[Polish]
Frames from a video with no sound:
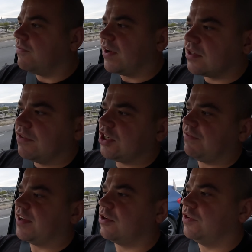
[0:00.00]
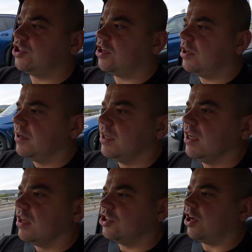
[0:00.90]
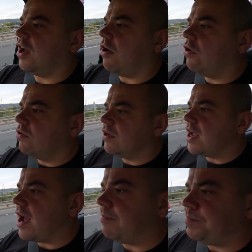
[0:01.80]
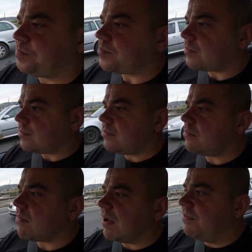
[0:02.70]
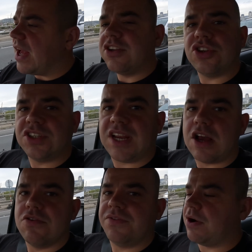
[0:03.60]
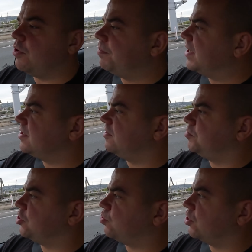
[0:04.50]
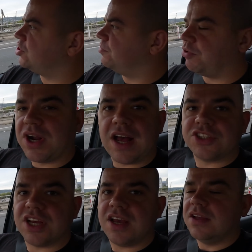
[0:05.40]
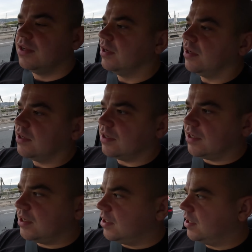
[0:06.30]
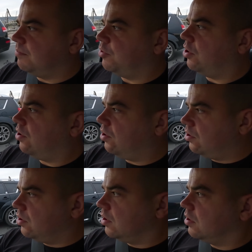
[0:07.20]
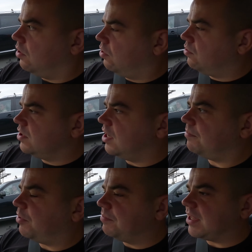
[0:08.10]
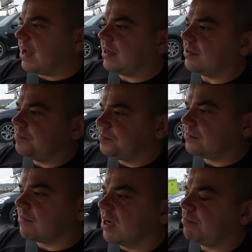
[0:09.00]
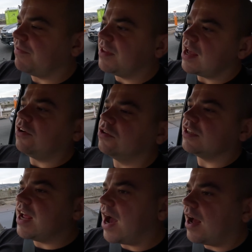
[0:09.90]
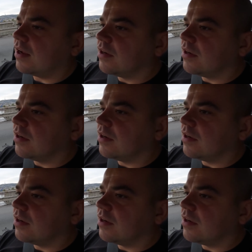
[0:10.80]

fazowicze i fazowiczki, że ogólnie większość krajów europejskich w przyszłości pokaże, yy, bo ogólnie powiem tak, pewnego dnia